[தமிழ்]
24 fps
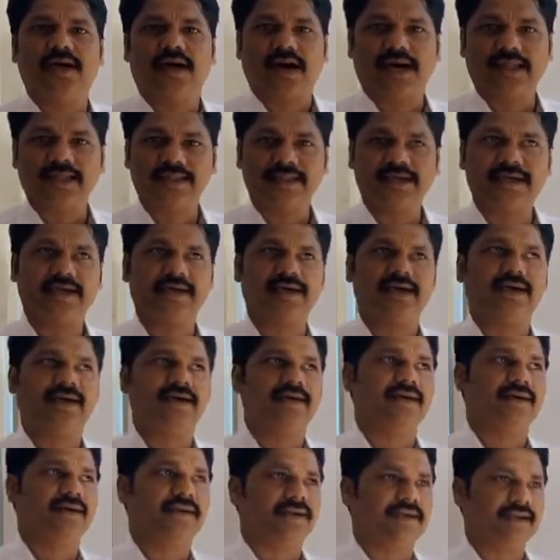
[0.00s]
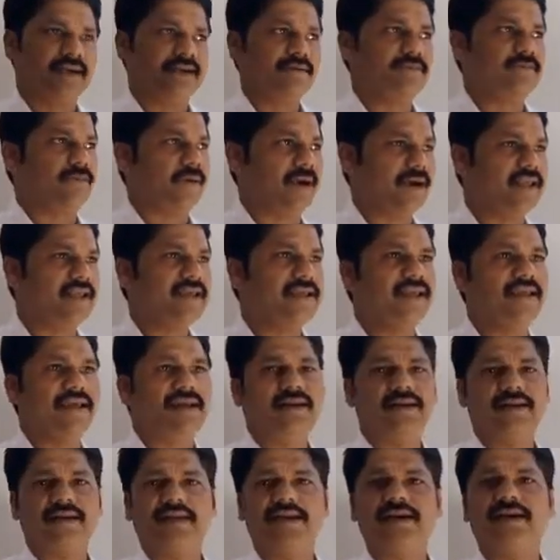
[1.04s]
அந்த நற்பணிக்கு
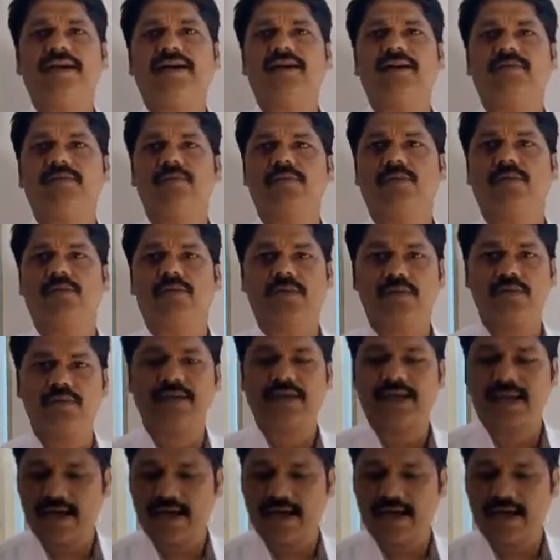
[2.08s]
நீங்களும் உறுதுணையாக